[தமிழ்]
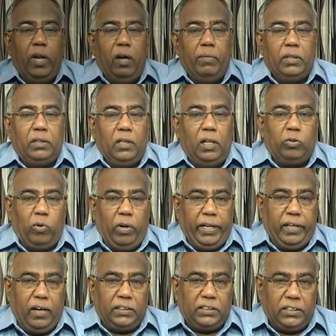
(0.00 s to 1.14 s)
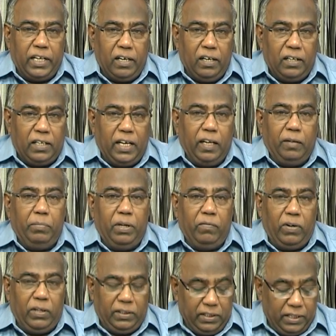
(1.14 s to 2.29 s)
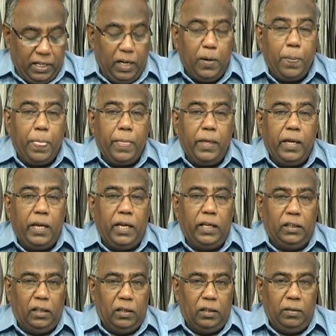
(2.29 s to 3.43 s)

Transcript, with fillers: நாமத்தில் தொலைக்காட்சி நேர்களுக்கு அன்பின் வாழ்த்துக்கள் இது